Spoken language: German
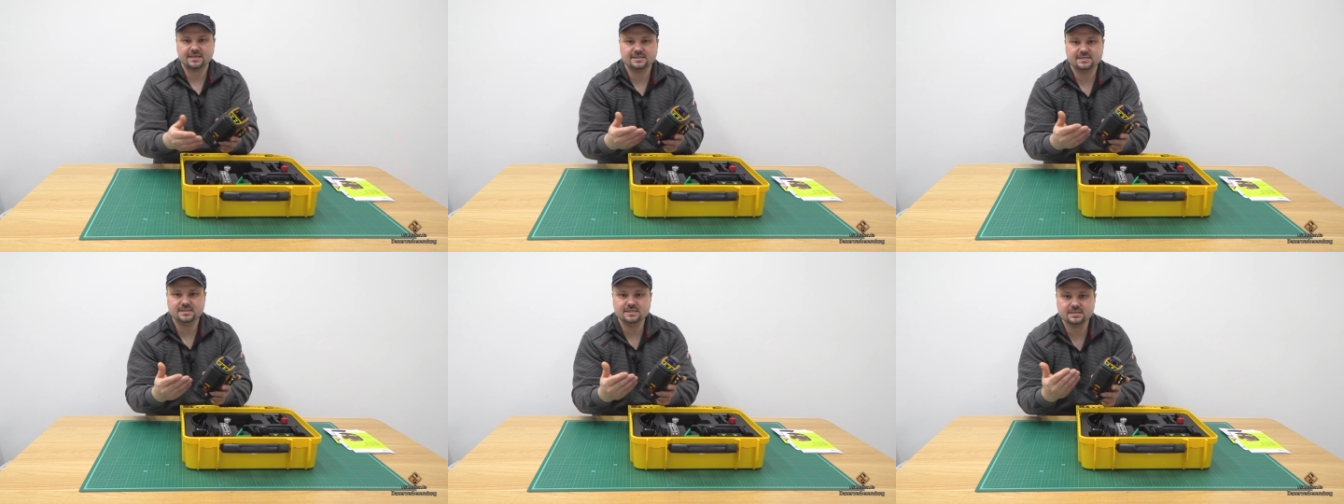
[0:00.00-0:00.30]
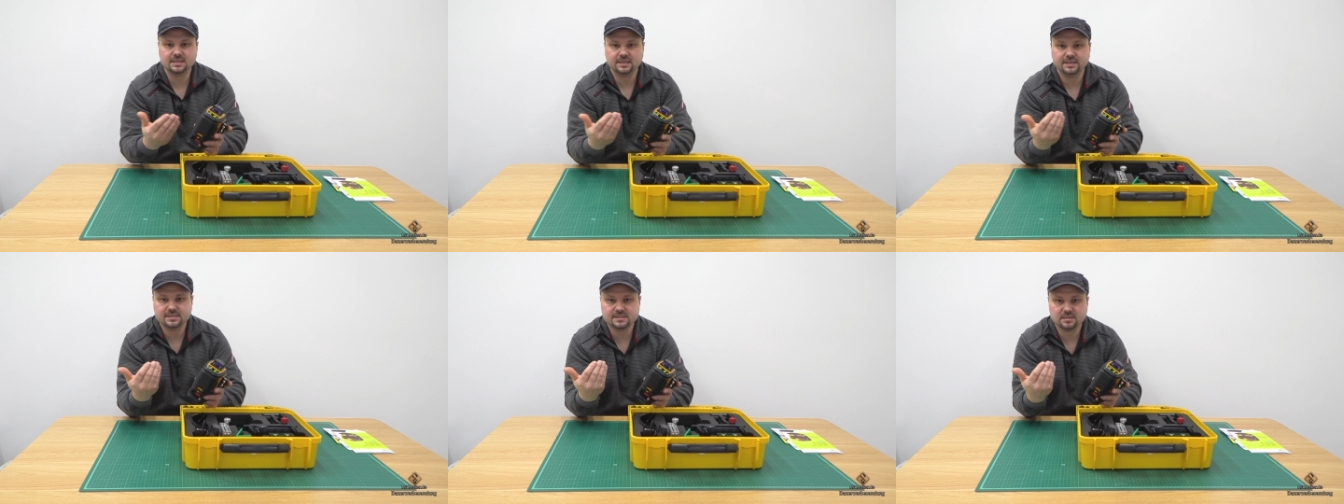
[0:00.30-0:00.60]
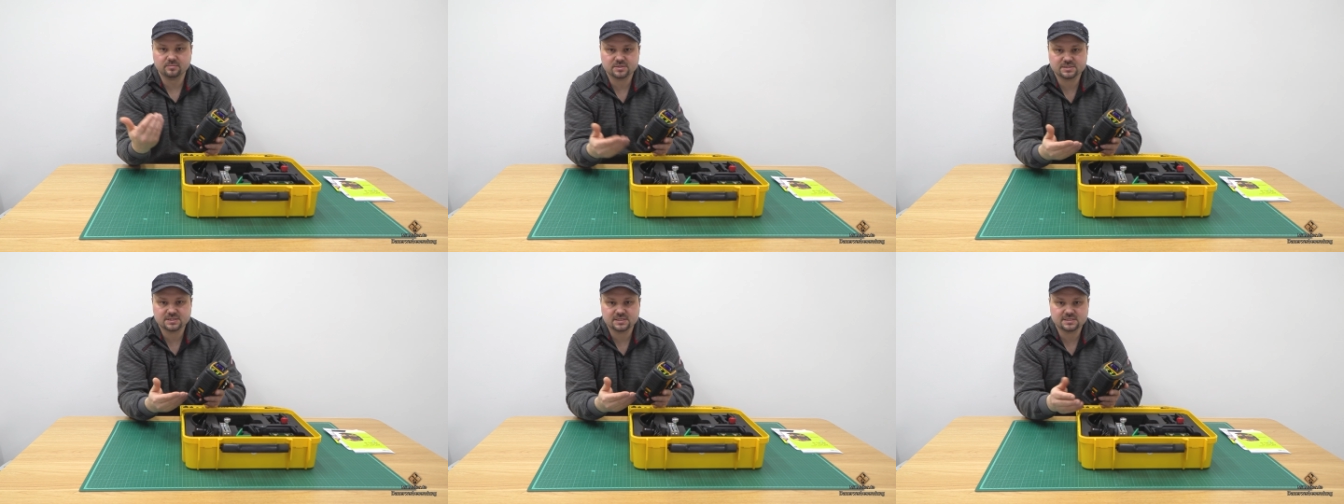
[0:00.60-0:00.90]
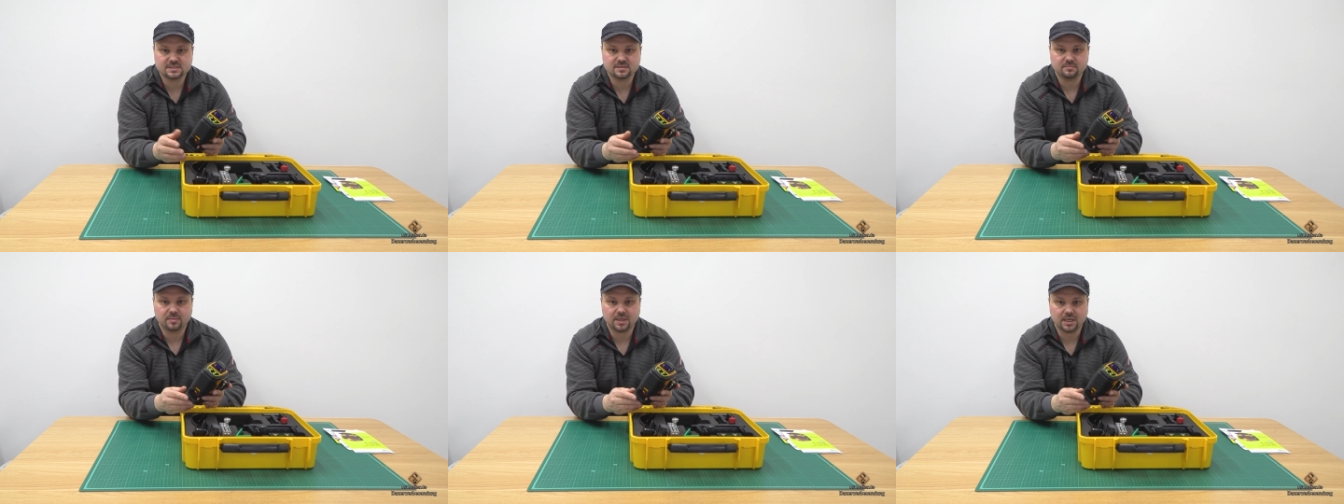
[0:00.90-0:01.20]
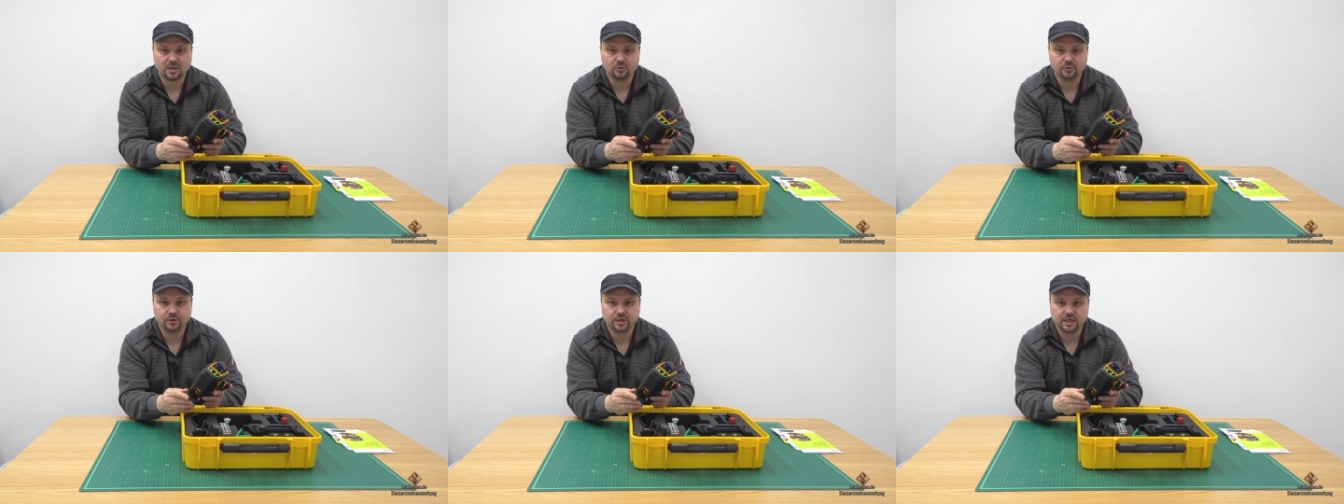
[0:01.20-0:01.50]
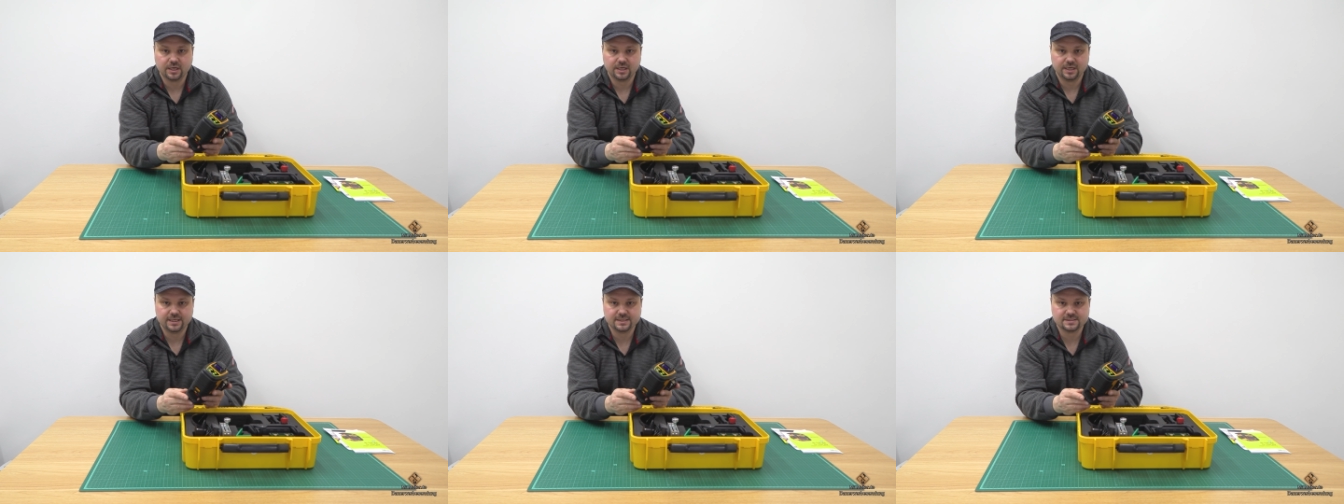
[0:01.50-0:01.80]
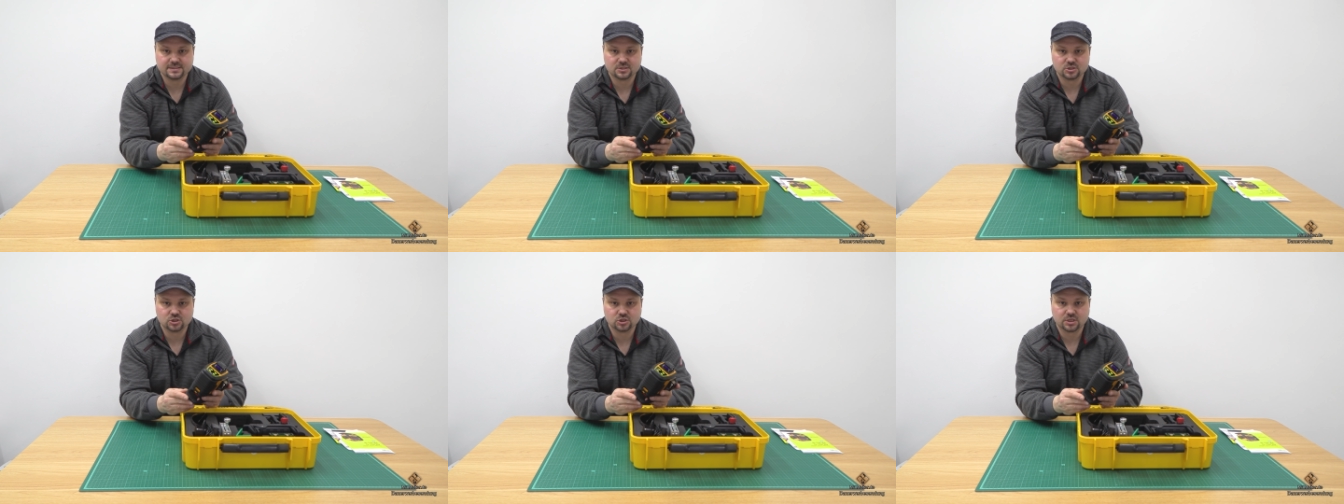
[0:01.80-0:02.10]
heißt, dieser Laser besitzt den blauen
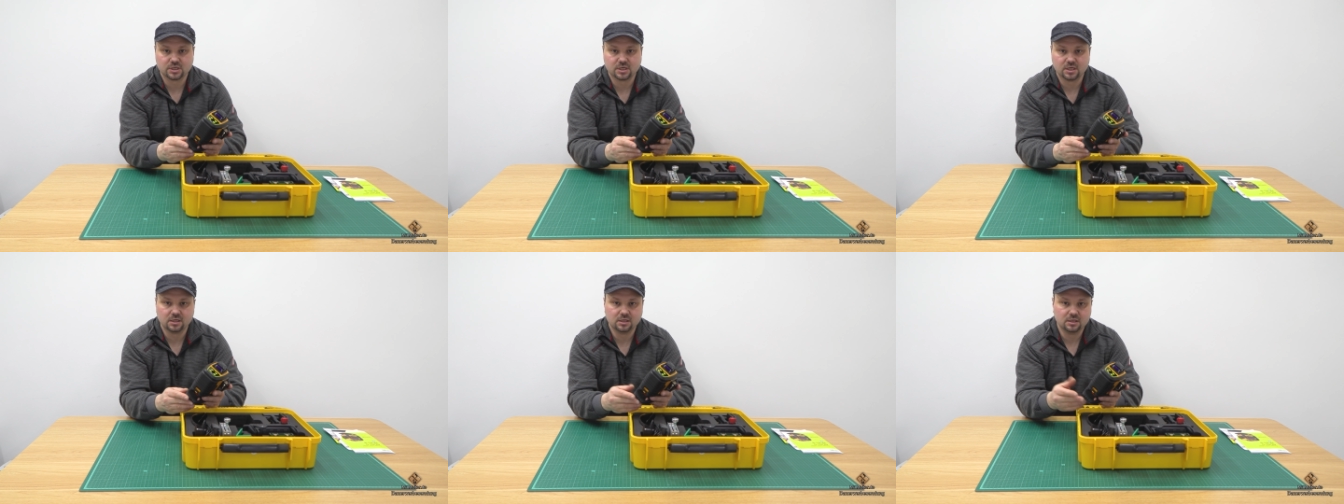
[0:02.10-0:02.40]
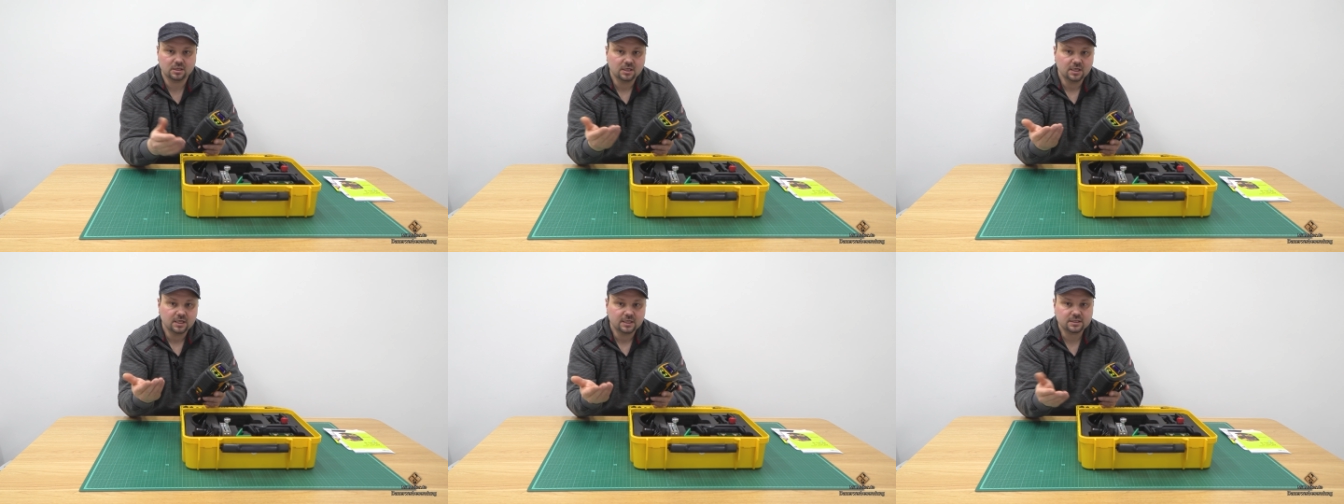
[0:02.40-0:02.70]
Laserstrahl.